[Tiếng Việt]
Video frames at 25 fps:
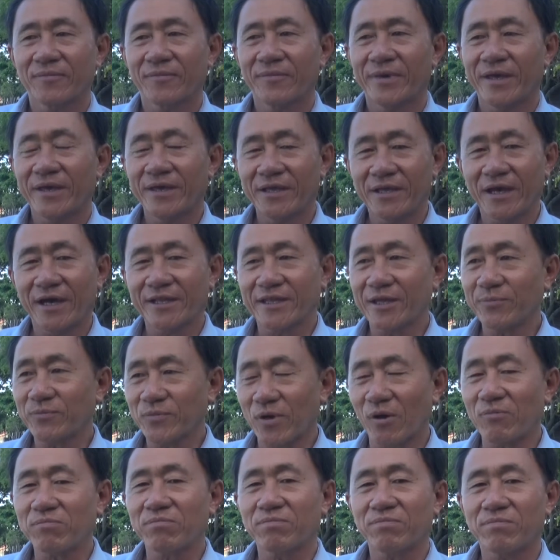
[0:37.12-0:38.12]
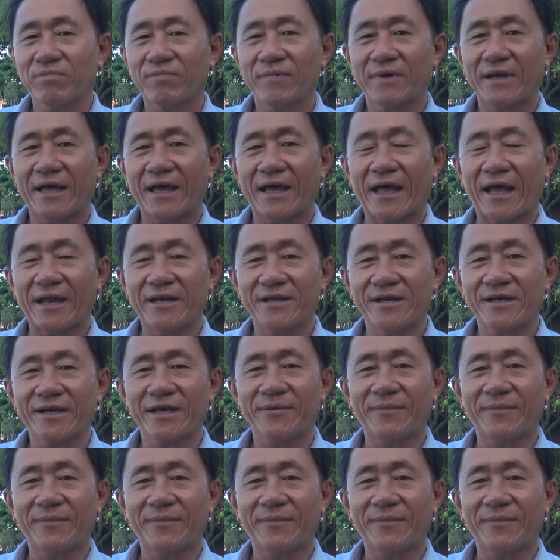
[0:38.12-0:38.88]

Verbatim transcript: Hiện giờ tiếp tục là ảnh hưởng